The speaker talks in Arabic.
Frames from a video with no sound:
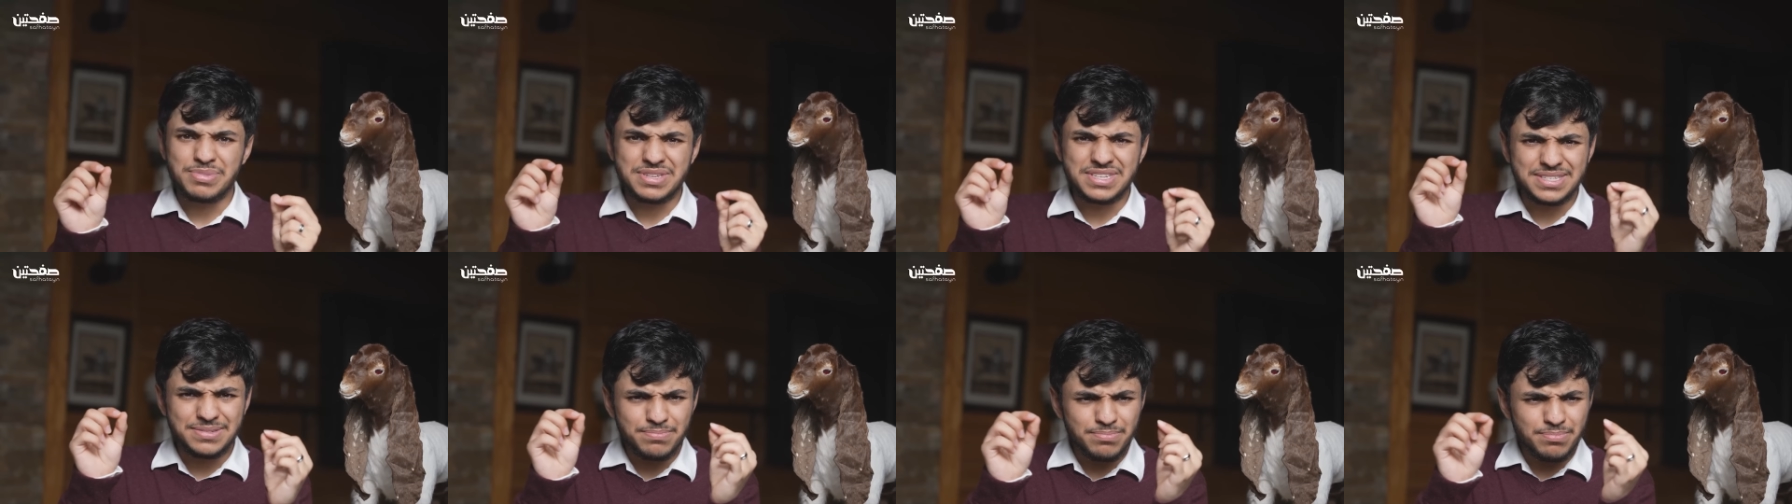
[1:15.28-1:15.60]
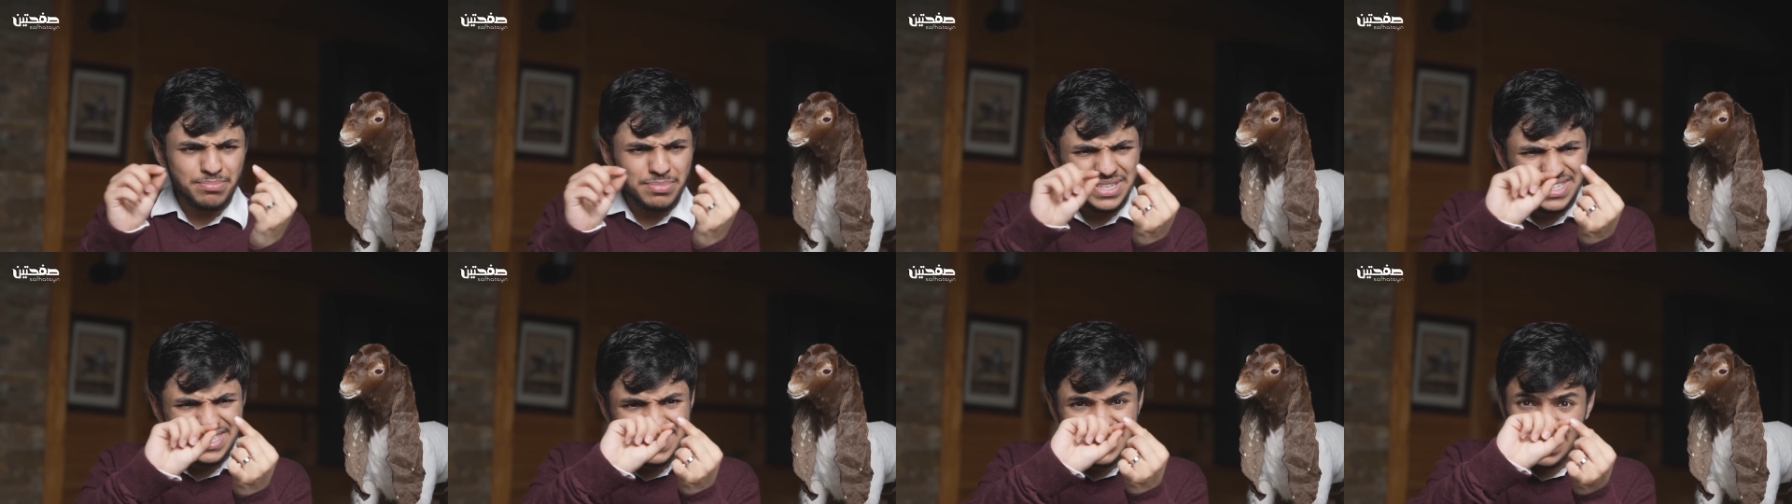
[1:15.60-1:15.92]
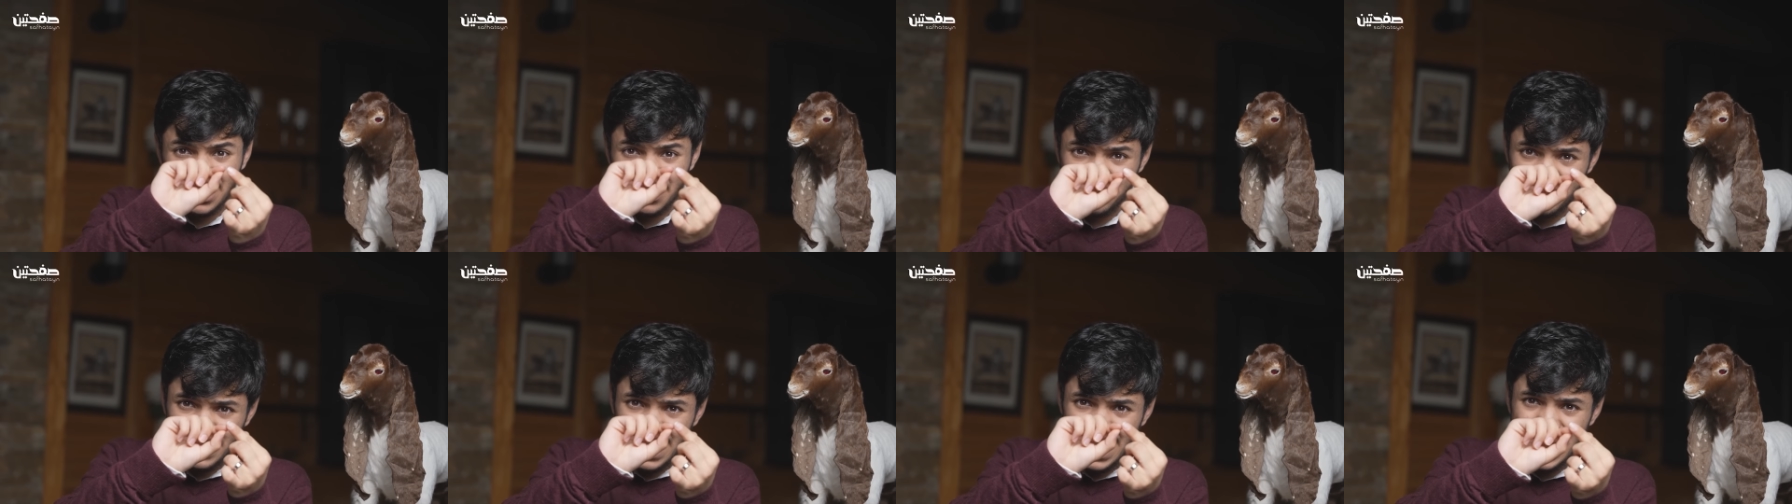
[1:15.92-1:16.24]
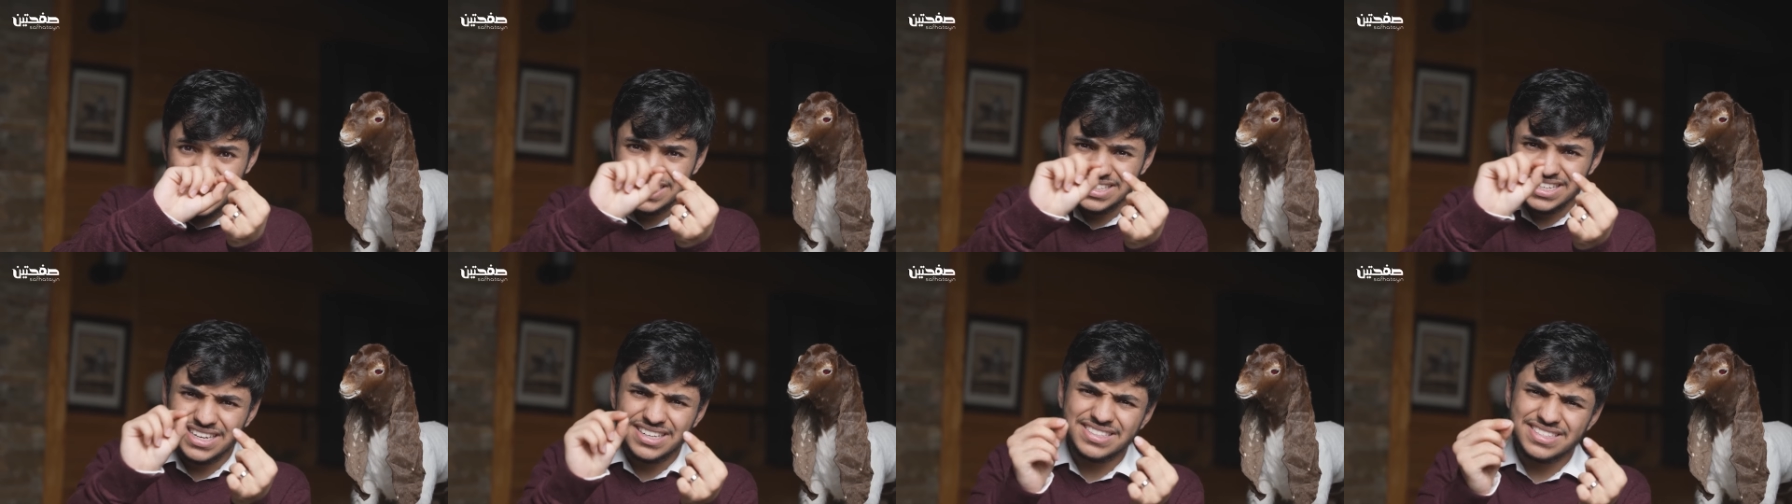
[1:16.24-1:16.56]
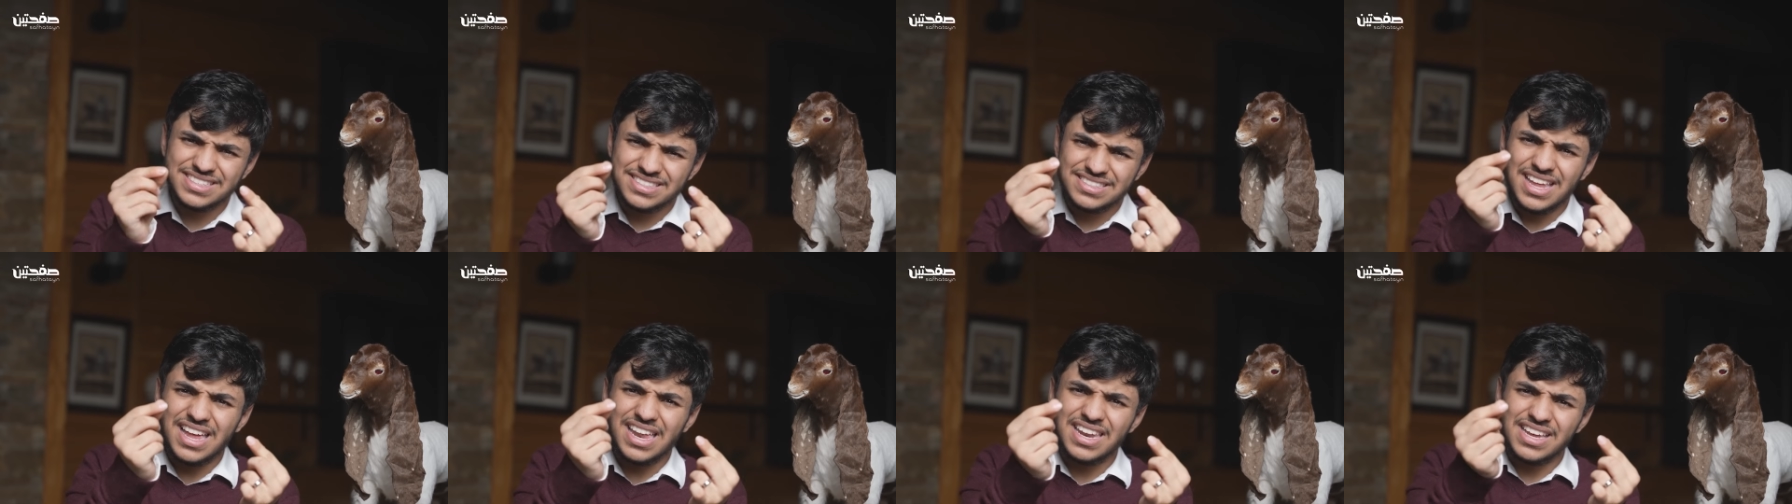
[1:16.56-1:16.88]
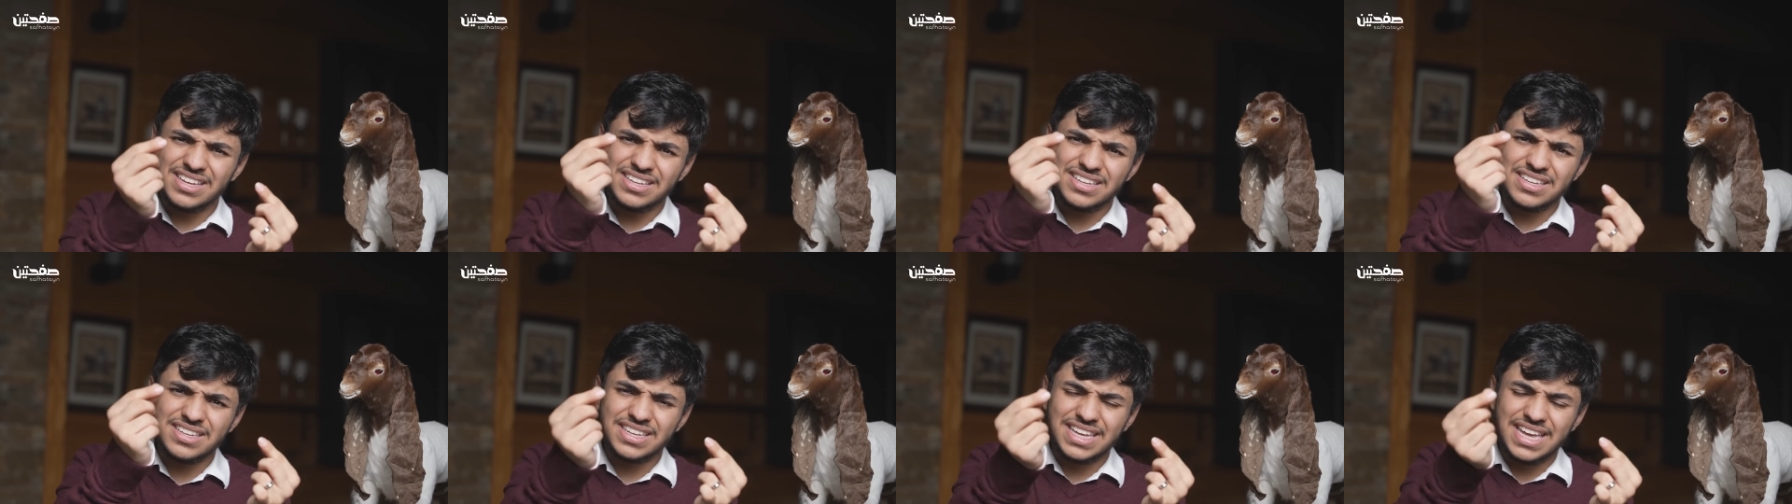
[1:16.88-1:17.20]
بس من سخف الحجر
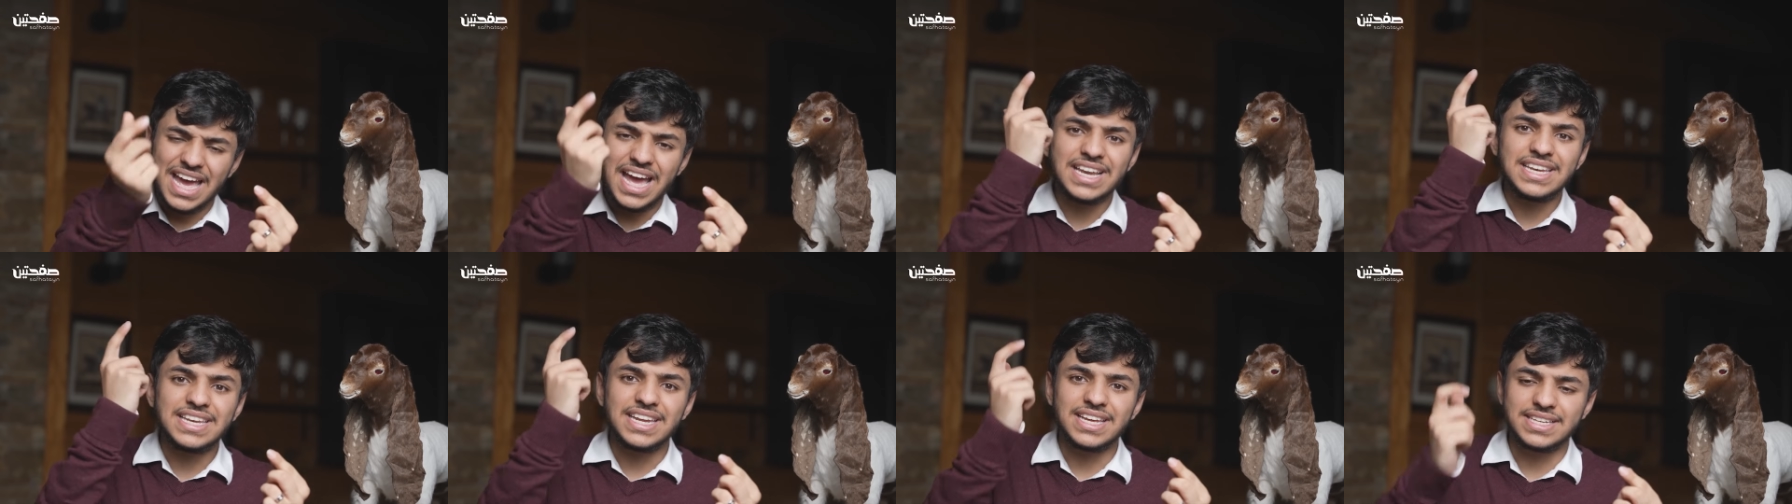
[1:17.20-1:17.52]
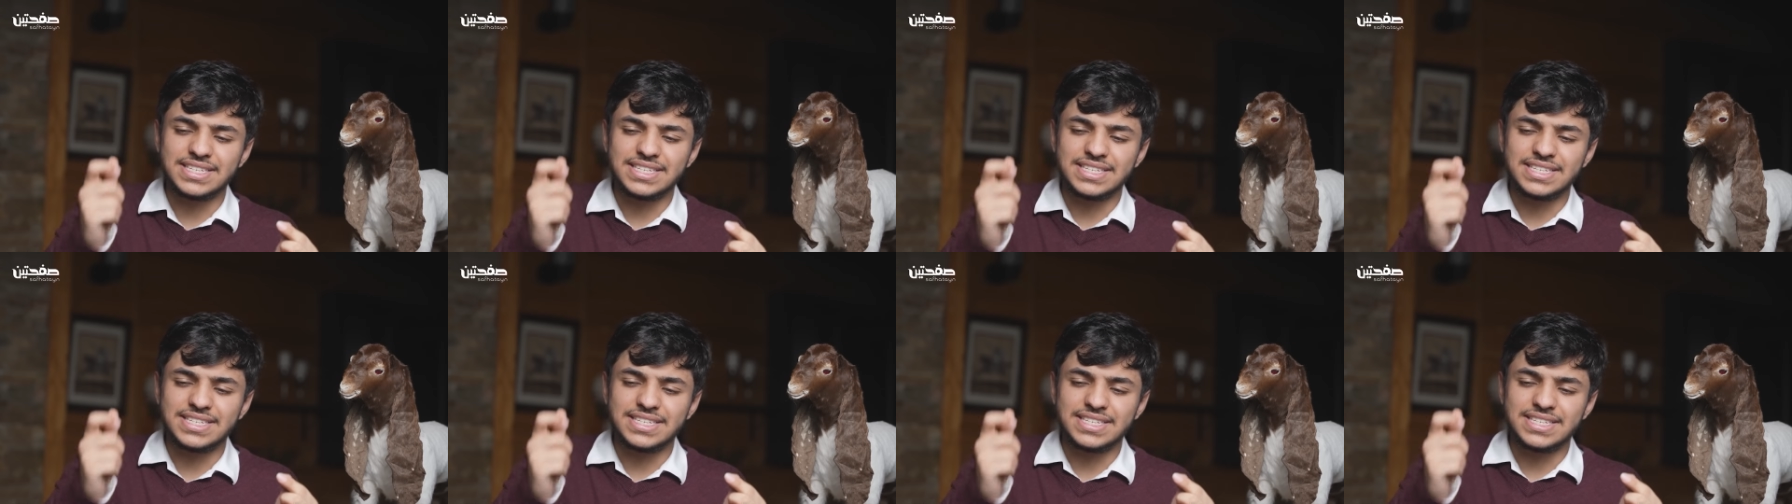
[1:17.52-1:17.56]
طالعة كأنه